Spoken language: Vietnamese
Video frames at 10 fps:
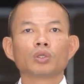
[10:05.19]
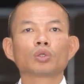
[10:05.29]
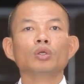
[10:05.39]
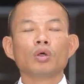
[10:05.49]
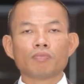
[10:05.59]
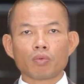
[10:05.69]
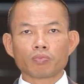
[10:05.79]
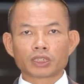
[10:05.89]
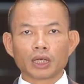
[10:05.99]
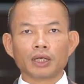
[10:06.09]
tôi luôn
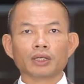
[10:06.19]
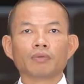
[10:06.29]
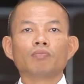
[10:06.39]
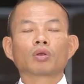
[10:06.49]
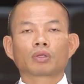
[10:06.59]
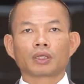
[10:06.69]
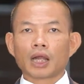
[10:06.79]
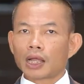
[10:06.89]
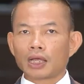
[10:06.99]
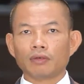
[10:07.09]
mong chờ một
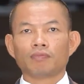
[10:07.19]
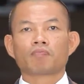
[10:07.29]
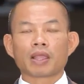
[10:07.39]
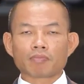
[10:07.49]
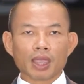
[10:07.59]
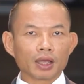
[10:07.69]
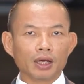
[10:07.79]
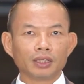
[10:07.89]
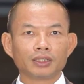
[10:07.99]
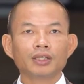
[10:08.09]
Dragon mạnh mẽ
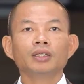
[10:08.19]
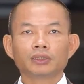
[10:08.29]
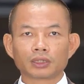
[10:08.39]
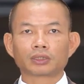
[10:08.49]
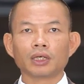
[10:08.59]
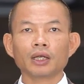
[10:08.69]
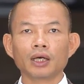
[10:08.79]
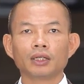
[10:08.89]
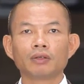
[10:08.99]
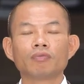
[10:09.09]
hơn, rực rỡ
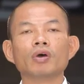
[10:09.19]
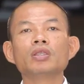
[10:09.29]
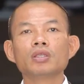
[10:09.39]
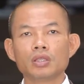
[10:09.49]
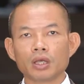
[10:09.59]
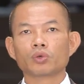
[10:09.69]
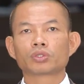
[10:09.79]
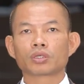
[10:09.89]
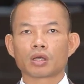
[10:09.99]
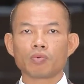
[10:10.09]
hơn với nhiều
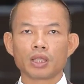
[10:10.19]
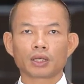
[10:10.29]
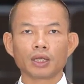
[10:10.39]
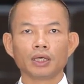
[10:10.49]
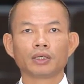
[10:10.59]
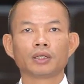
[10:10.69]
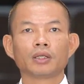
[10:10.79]
sự cống hiến hơn.